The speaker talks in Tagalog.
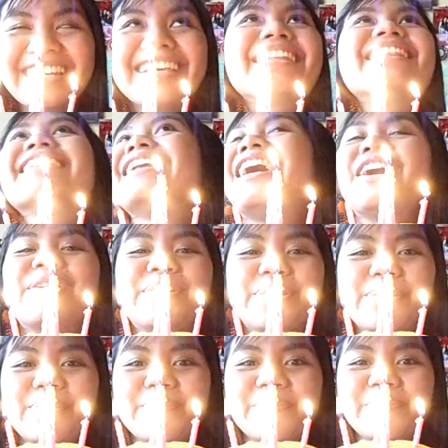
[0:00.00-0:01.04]
Excited na
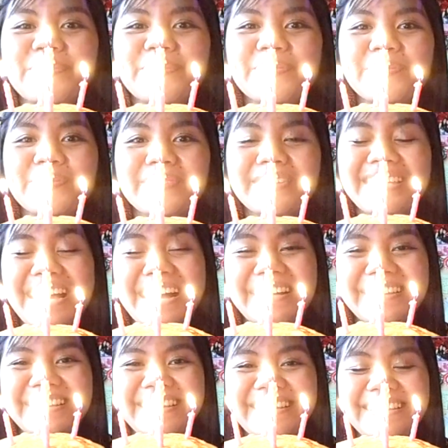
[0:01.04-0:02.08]
ako. Yeah.
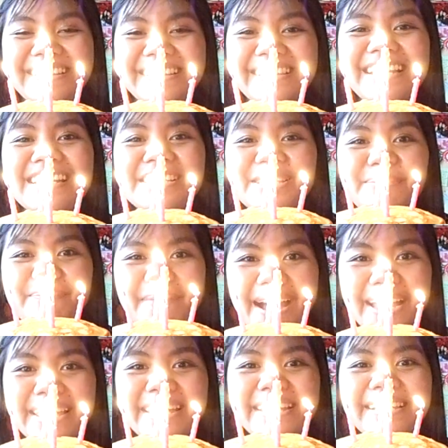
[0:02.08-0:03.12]
That's
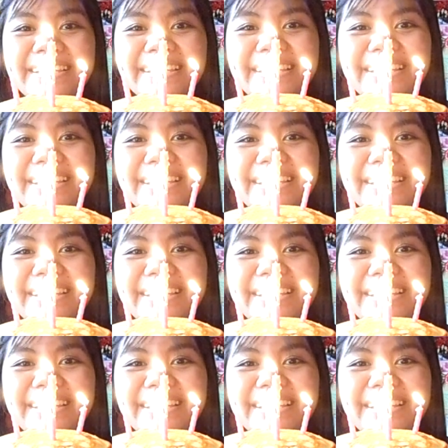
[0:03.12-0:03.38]
my